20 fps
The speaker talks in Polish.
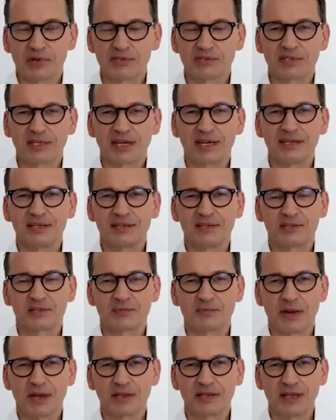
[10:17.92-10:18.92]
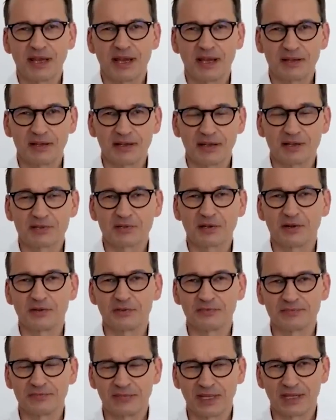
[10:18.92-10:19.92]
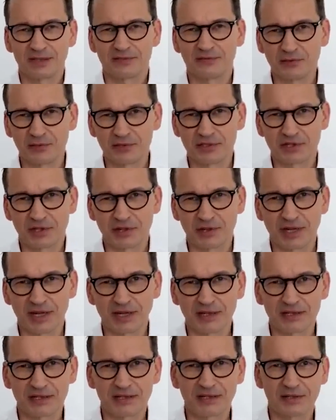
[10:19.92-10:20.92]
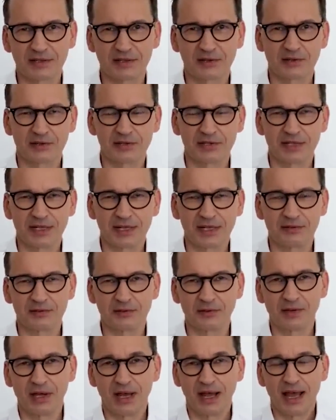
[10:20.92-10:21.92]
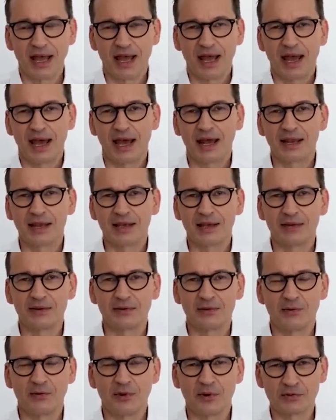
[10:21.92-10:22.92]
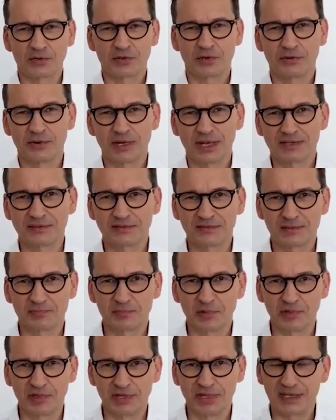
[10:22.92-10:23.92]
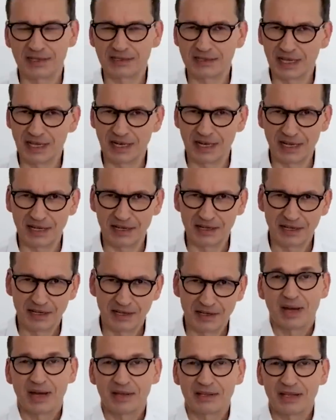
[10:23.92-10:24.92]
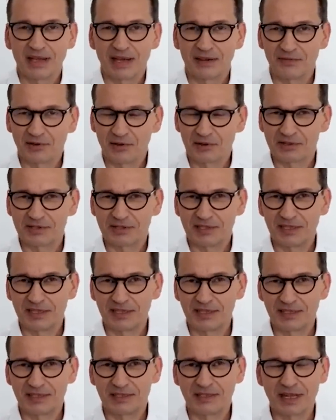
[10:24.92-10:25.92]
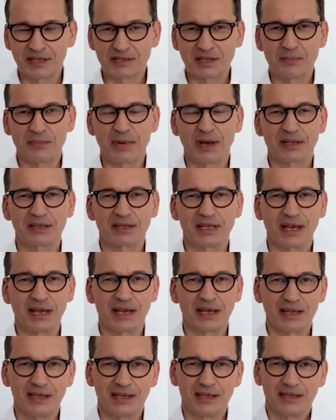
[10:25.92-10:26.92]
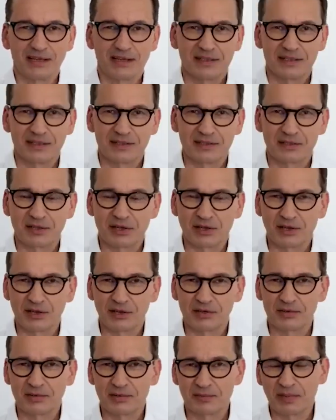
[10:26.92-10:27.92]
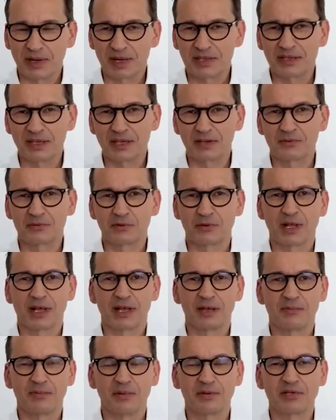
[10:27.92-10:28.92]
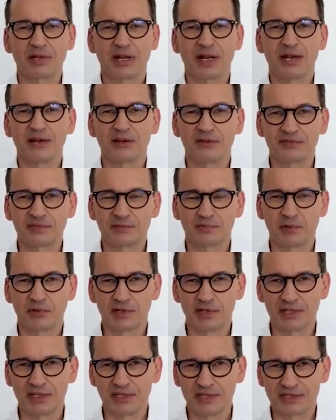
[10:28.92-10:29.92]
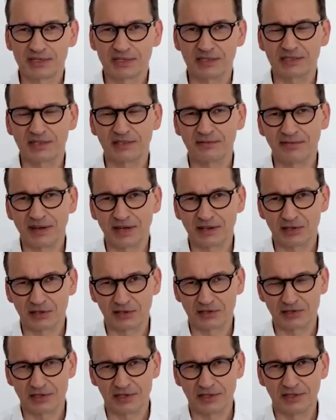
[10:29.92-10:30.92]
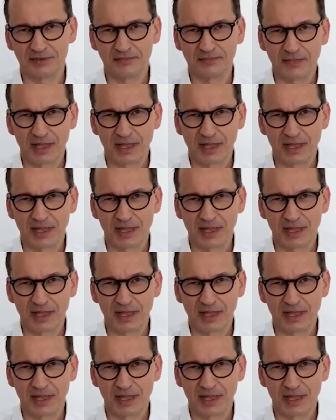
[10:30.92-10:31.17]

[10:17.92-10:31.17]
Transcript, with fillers: Polska i Hiszpania leżą na dwóch stronach kontynentu, ale łączą nas wspólne cele. Partia Vox i nasza partia to partie, które podzielają wspólny system wartości.